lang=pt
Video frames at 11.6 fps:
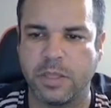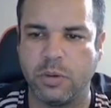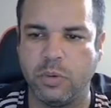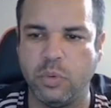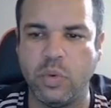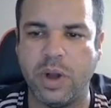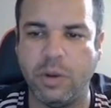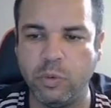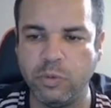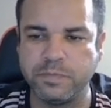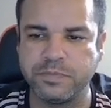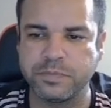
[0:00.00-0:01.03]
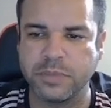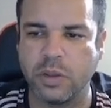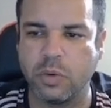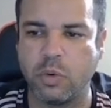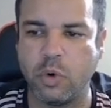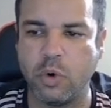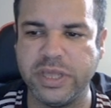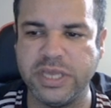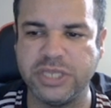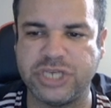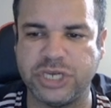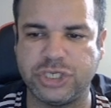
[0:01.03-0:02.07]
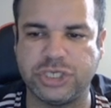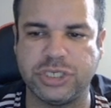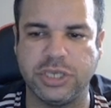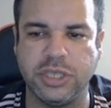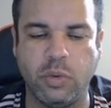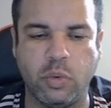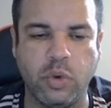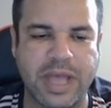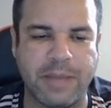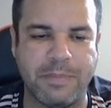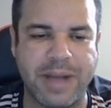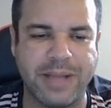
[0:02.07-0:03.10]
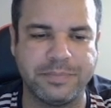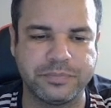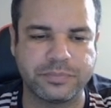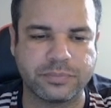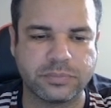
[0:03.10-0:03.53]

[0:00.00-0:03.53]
1 um a 1. Um. Corinthians e Cuiabá.